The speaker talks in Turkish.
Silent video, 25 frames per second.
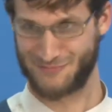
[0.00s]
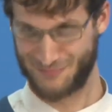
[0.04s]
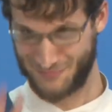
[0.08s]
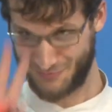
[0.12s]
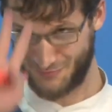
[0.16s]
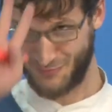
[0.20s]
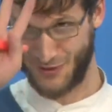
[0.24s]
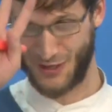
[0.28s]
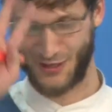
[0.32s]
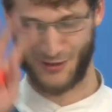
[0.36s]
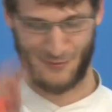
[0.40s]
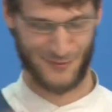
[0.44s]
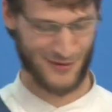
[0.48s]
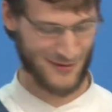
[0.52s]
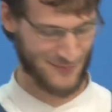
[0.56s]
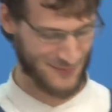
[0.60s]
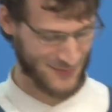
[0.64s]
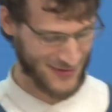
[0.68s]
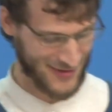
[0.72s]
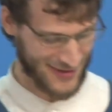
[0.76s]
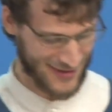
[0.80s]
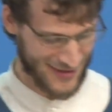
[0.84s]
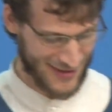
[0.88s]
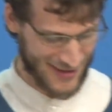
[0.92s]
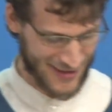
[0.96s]
Merhaba.
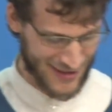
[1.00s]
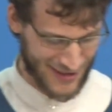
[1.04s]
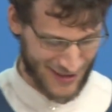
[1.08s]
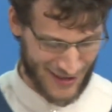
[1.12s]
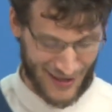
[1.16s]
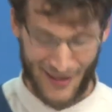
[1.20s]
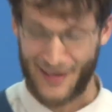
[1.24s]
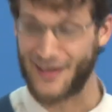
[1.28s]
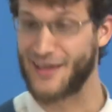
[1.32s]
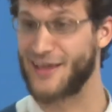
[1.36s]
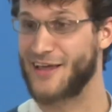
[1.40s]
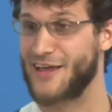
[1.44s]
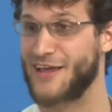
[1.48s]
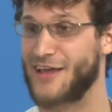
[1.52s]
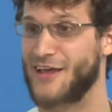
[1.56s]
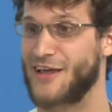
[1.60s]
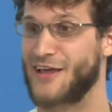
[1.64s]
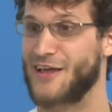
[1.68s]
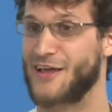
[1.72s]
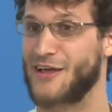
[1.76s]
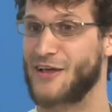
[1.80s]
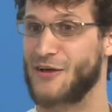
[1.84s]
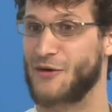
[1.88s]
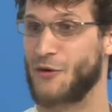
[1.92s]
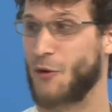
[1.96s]

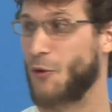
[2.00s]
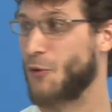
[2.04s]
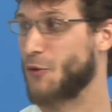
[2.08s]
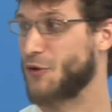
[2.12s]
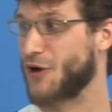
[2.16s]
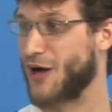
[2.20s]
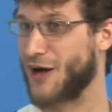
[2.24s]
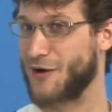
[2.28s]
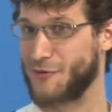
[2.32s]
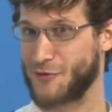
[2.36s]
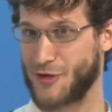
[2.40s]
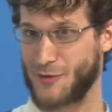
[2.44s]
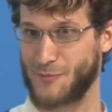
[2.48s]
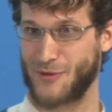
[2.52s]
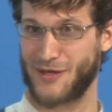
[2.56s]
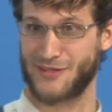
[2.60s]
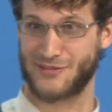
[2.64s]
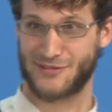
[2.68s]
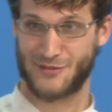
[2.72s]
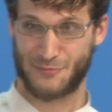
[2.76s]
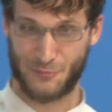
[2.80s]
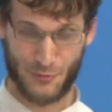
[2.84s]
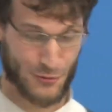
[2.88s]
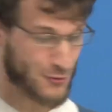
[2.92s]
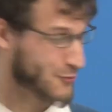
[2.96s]
E, o kavramı
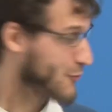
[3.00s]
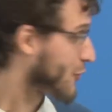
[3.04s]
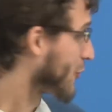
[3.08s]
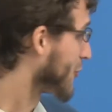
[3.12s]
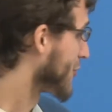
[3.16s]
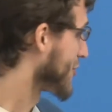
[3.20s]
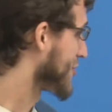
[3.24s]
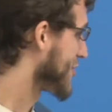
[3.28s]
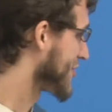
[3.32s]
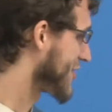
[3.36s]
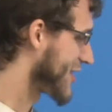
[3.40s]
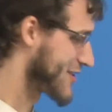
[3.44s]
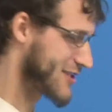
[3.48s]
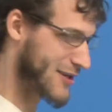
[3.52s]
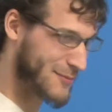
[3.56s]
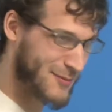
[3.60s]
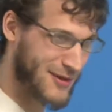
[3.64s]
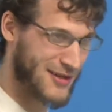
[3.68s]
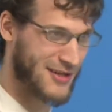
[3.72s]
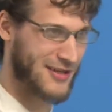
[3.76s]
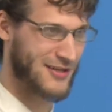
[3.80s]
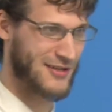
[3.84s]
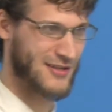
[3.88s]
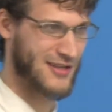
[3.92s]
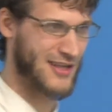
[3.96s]
aslında bugün konuşacağız
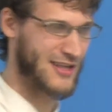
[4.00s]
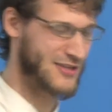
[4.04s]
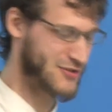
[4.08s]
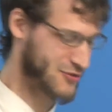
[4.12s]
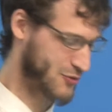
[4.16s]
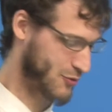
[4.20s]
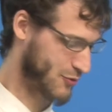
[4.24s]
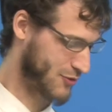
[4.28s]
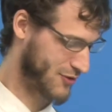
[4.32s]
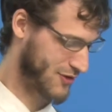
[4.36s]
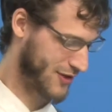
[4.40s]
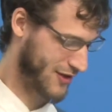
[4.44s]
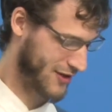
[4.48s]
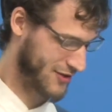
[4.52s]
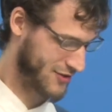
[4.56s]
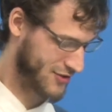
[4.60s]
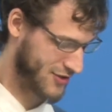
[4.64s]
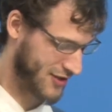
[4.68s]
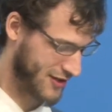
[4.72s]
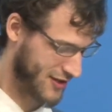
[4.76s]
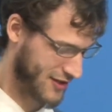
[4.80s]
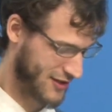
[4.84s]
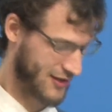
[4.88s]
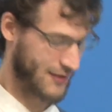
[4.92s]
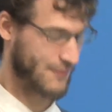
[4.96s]
ama en sonunda
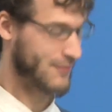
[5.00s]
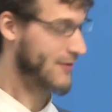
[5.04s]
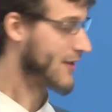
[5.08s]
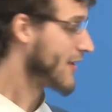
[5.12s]
inşallah.